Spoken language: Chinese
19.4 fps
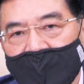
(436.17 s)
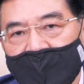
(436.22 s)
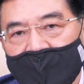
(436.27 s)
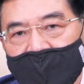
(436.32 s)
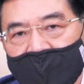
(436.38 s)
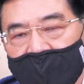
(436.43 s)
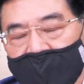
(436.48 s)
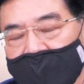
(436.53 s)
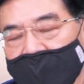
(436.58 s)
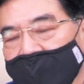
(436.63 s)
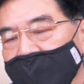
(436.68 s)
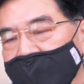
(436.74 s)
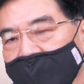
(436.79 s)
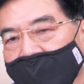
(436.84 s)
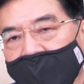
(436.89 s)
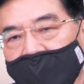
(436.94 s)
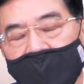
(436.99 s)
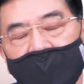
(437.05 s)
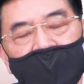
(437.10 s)
所以我跟你
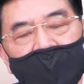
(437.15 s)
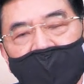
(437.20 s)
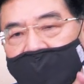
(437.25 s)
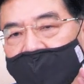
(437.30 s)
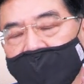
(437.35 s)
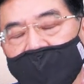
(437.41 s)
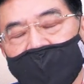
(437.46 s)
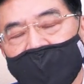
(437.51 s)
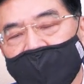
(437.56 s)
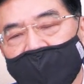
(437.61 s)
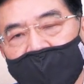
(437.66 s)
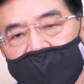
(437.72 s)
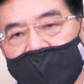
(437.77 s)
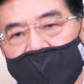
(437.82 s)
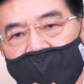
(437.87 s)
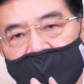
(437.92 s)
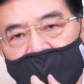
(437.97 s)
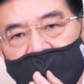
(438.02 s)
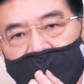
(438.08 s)
讲话，我不是跟你吹
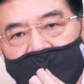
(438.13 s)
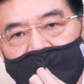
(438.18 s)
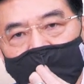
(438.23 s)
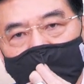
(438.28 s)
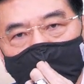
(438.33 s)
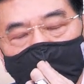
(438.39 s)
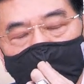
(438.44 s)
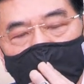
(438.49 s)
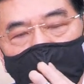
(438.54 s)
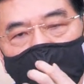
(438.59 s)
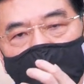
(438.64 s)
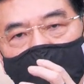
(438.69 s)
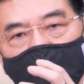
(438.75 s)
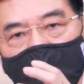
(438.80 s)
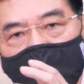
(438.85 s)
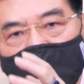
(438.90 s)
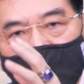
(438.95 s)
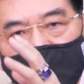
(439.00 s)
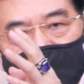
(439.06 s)
牛的啊。
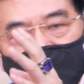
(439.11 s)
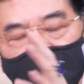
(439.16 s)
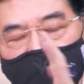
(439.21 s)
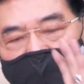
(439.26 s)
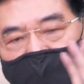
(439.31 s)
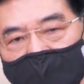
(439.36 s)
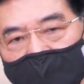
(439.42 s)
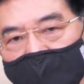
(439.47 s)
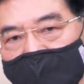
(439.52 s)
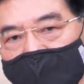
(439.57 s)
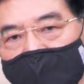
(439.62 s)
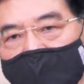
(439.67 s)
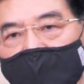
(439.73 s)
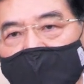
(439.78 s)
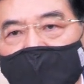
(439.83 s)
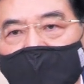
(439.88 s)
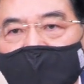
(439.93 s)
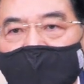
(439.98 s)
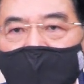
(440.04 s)
大方向我都
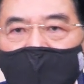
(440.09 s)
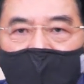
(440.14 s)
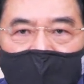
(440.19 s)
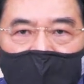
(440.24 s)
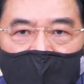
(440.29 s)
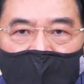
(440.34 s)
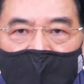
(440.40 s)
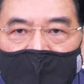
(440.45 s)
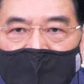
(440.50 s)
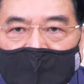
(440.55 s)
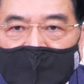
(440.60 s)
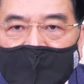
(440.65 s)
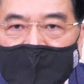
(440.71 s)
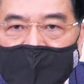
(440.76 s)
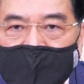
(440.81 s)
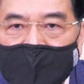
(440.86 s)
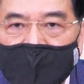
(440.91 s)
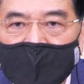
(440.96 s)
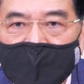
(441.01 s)
告诉你，
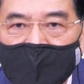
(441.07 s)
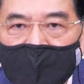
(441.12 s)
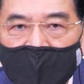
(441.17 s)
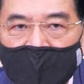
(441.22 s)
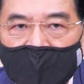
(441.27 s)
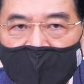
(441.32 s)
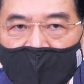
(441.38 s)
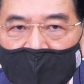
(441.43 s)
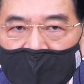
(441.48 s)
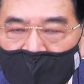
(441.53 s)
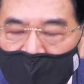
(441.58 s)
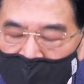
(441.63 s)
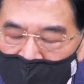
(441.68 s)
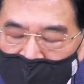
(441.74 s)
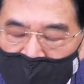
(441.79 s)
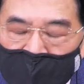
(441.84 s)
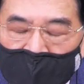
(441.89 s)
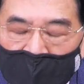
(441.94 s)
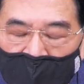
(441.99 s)
这一千点又
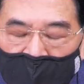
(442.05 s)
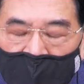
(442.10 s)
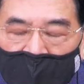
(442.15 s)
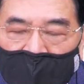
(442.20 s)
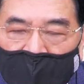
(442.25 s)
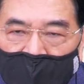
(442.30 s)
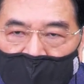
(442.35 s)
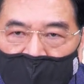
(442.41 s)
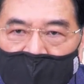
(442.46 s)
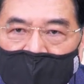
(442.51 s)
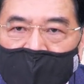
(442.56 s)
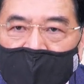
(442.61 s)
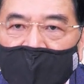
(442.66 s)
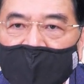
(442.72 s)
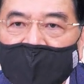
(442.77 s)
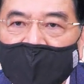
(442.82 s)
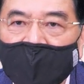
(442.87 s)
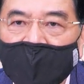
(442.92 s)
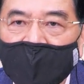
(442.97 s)
是全国同学送
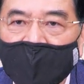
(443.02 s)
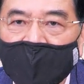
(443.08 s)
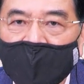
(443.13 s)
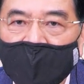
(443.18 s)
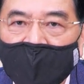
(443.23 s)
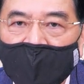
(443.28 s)
分题，